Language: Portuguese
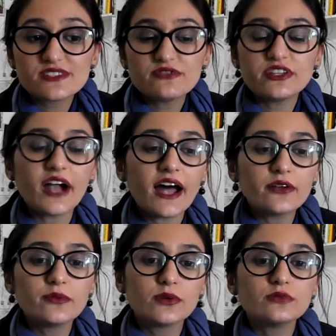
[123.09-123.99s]
se
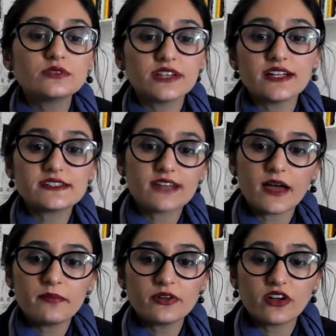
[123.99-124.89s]
virar no mundo e ele
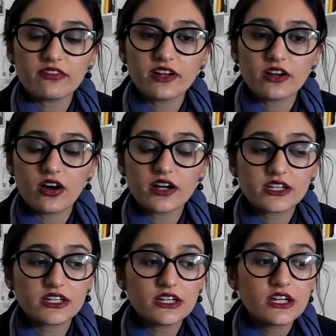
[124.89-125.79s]
sai por Nova
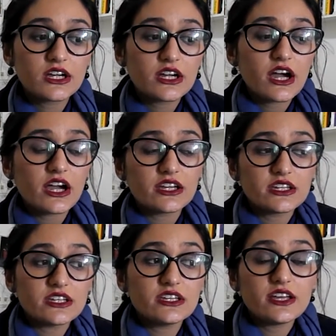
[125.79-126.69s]
York
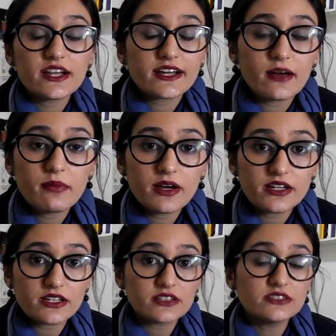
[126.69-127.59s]
e ele acaba
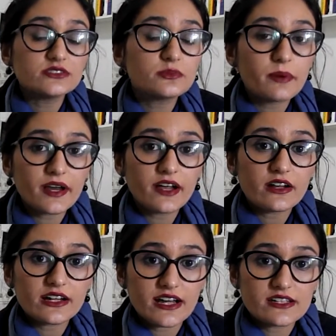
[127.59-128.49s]
indo parar
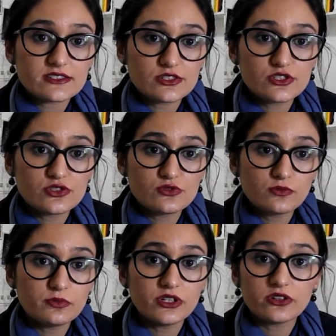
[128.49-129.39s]
na casa de
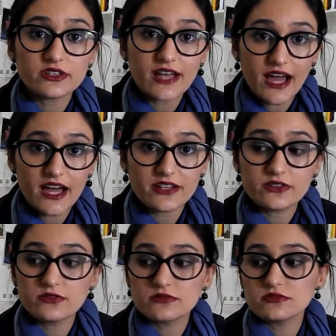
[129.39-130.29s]
um
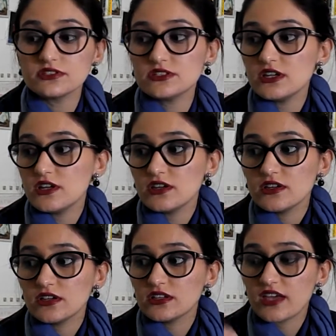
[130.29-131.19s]
milionário e
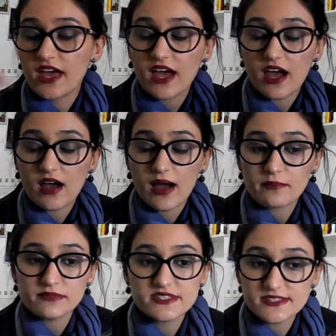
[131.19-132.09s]
que é
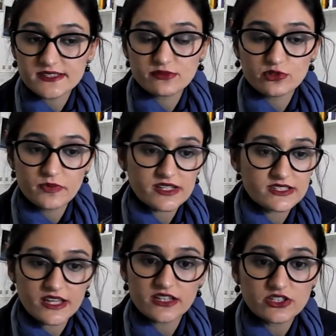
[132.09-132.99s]
amicíssimo do
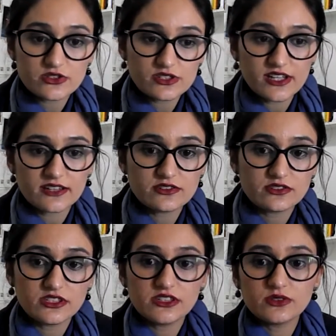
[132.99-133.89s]
presidente dos Estados
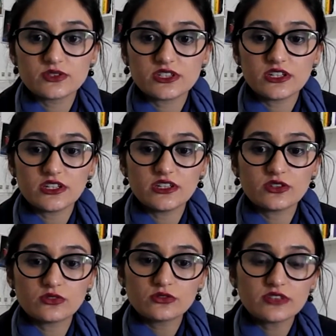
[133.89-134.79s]
Unidos e
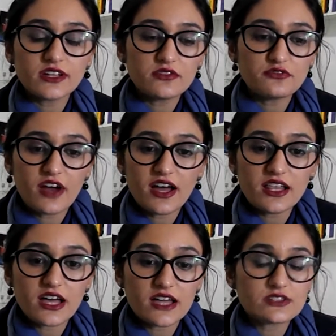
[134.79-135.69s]
tudo que ele
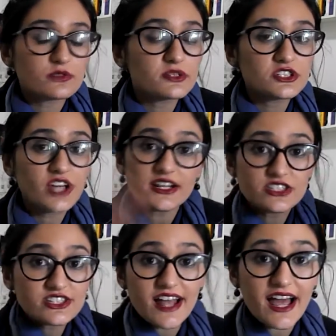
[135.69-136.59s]
fala é sobre
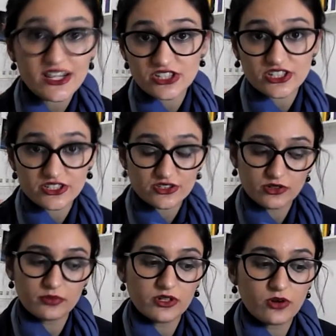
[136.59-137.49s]
jardinagem e
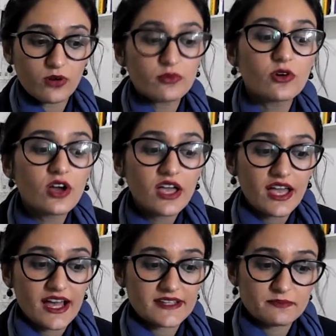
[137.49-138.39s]
sobre como
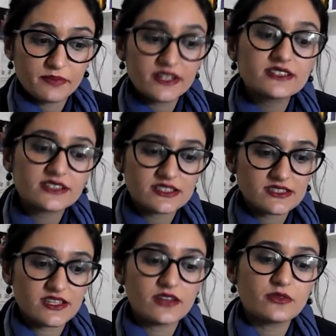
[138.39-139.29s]
as
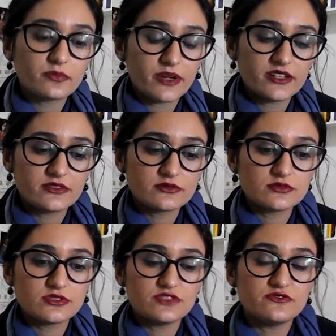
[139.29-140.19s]
plantas têm um
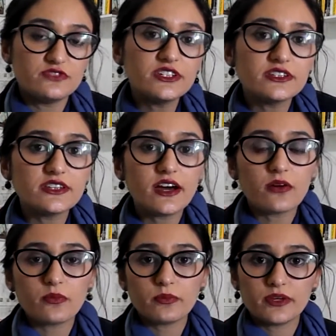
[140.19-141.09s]
período de vida,
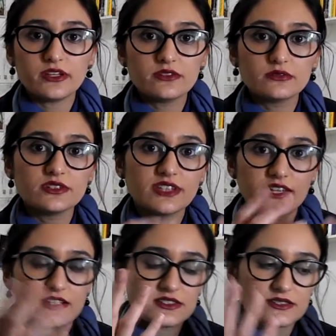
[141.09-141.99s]
um período em que
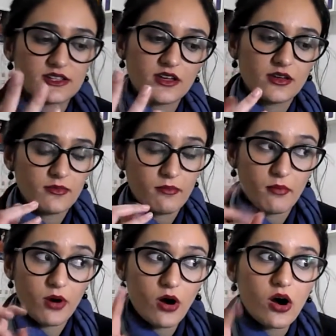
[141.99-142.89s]
elas
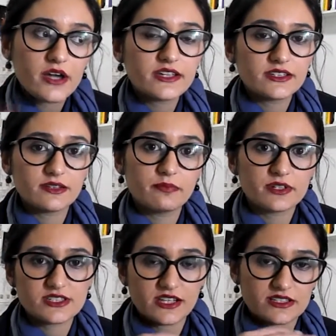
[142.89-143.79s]
morrem e
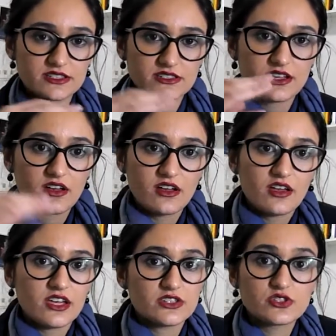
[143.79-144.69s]
depois elas
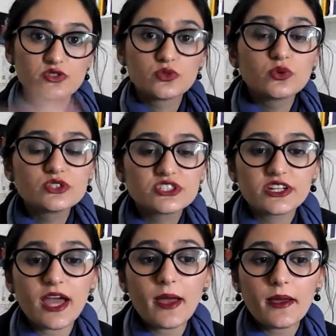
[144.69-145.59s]

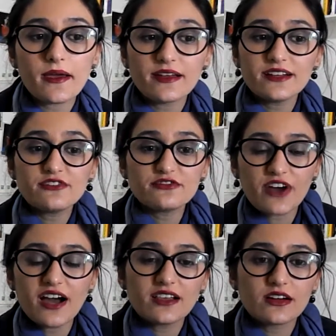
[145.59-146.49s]
ressurgem. É, ele
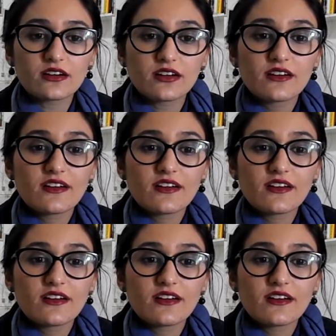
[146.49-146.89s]
fala